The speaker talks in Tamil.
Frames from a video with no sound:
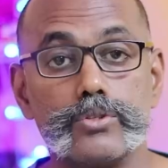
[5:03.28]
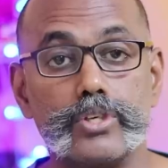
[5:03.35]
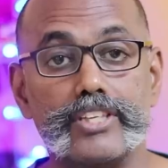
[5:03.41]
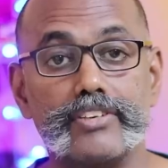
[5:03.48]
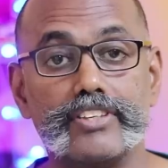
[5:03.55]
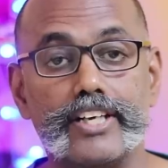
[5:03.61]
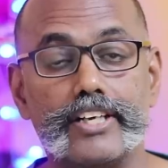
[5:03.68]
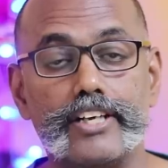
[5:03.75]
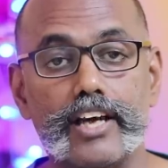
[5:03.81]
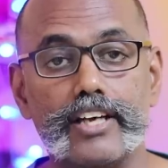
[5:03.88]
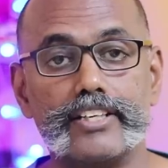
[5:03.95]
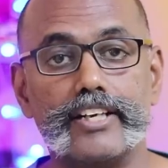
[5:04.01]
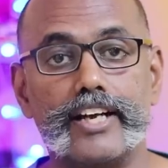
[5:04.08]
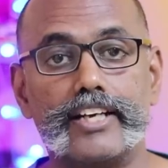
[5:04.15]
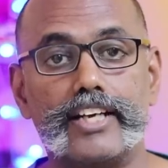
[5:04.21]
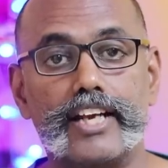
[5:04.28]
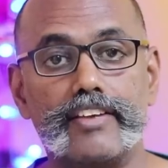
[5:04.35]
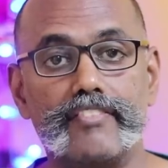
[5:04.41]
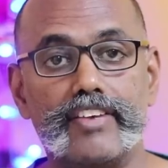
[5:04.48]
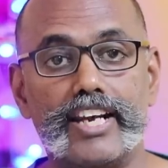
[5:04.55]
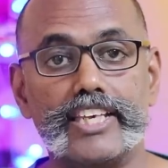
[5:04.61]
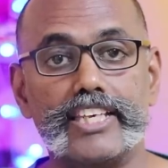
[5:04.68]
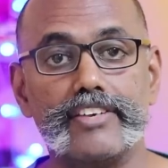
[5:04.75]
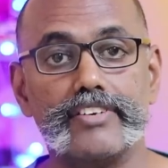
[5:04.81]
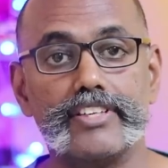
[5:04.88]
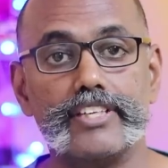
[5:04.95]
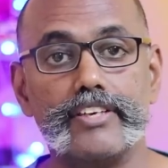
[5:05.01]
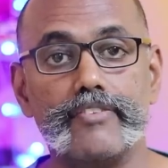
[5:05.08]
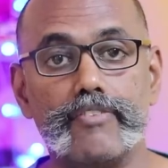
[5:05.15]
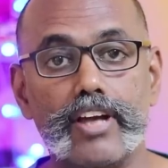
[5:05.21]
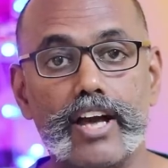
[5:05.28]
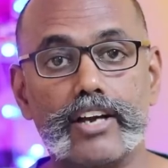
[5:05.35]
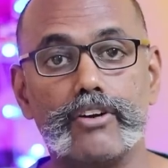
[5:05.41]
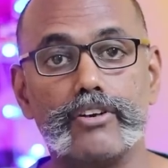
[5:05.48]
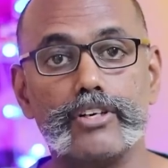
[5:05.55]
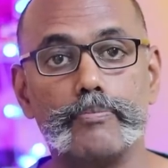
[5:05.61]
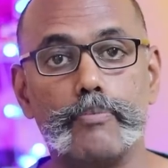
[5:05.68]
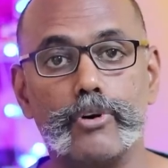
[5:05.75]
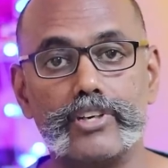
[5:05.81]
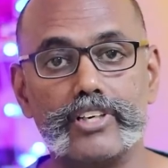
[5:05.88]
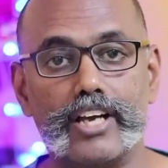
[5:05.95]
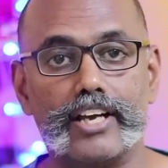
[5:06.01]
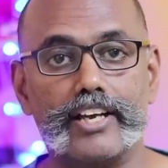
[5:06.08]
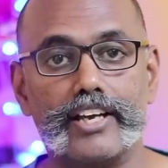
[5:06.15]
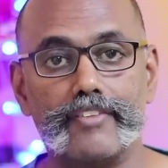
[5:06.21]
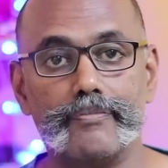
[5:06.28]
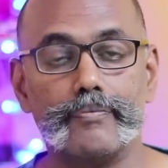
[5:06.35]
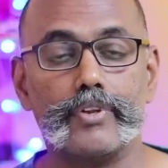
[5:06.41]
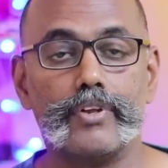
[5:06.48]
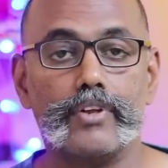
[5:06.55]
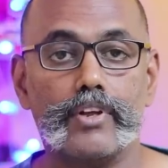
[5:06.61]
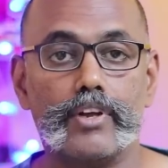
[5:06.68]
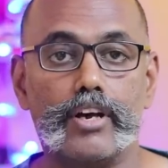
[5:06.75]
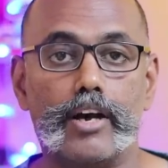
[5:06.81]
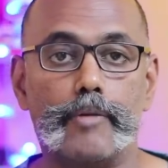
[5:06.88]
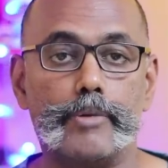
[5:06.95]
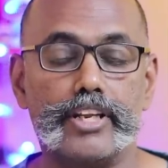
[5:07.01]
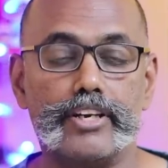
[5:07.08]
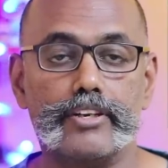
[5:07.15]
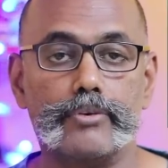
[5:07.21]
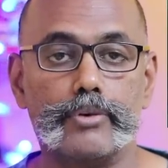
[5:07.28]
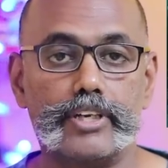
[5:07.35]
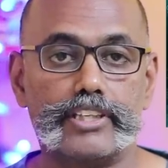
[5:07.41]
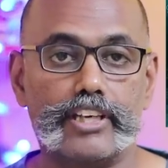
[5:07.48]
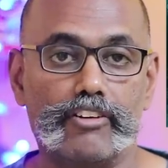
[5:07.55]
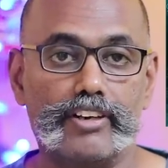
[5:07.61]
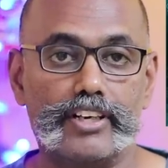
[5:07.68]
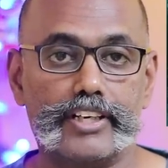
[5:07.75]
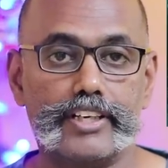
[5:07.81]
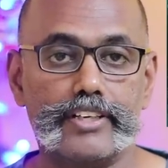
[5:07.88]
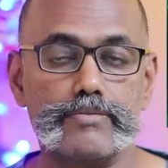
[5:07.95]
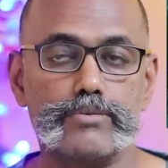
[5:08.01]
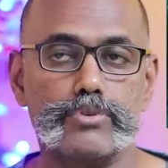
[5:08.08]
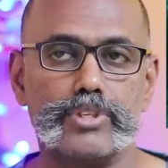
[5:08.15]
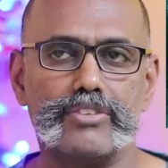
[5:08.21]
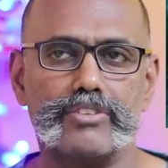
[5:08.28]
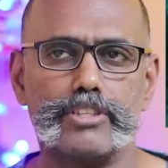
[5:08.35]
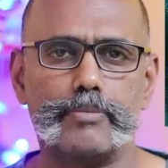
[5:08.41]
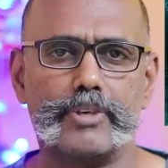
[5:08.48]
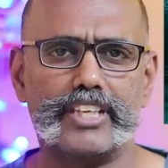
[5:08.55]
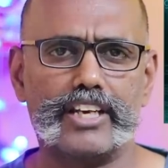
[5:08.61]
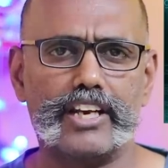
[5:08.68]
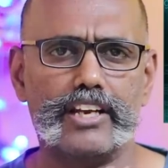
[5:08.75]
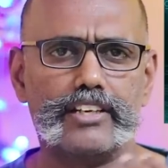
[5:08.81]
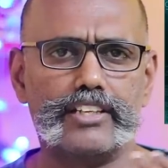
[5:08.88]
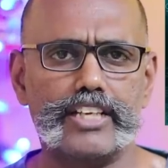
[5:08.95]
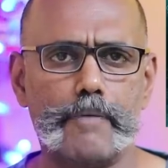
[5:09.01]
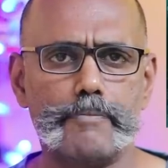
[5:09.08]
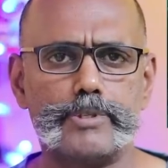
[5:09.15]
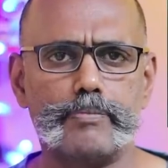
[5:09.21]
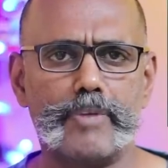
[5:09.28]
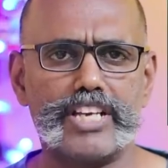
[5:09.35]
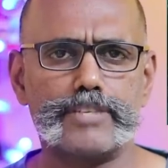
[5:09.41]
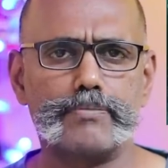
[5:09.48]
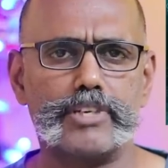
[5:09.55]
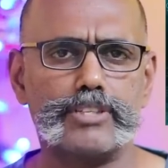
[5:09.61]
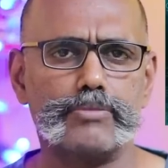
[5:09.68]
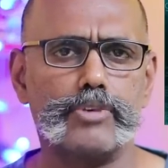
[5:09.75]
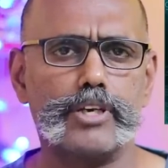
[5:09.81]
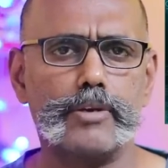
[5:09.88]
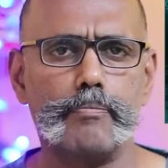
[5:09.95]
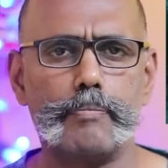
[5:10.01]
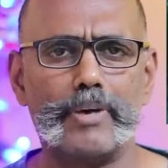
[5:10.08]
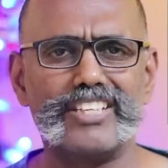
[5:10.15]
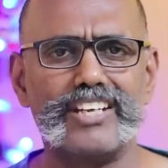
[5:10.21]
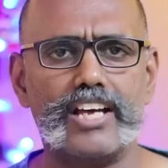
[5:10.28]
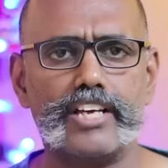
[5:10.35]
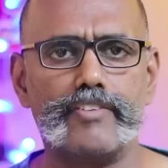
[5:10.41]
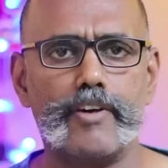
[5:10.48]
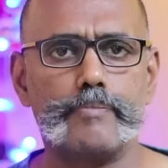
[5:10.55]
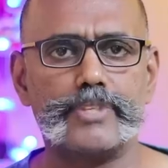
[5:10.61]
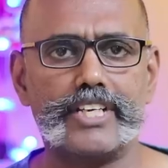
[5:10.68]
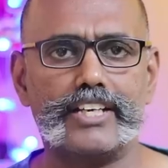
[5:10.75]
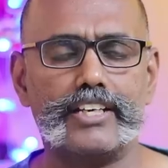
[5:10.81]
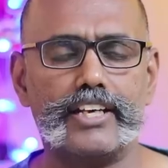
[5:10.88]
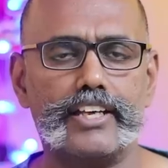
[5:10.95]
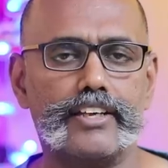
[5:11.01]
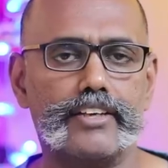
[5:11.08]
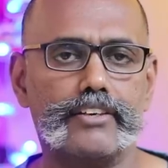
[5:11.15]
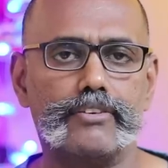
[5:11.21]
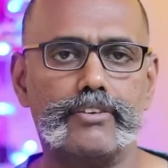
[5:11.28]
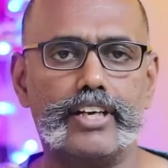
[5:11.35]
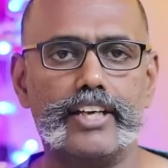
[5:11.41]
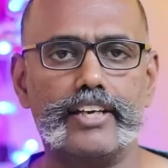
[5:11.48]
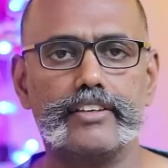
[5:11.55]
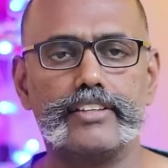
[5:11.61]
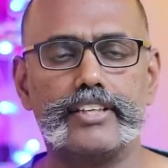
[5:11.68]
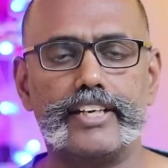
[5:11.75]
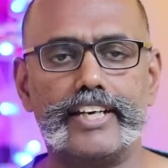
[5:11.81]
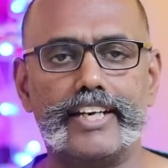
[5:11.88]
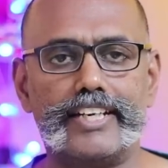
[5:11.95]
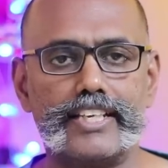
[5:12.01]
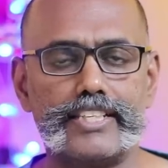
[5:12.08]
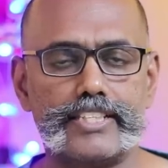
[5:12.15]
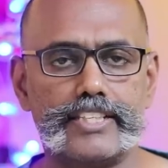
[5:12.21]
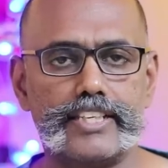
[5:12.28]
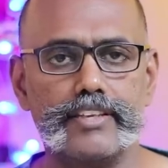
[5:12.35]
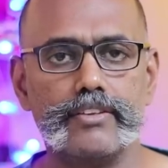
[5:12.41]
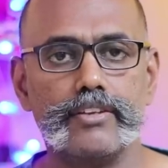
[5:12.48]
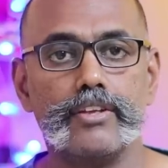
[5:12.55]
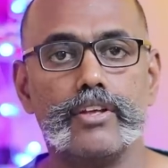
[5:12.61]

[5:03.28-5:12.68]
ஸோ இது வந்து டார்க் நெட்டில் விலைக்கு வந்து இவ்வளோ அக்கௌண்ட் போட்டிருக்காங்க அப்படின்னு ஒரு தகவல் இருக்குது ஸோ இது வந்து பார்த்திங்கன்னா டப் ஸ்மாஷ் மற்றும் ஒரு பதினாறு வெப்சைட்டில் உள்ள அந்த டீட்டெயில்ஸ் இது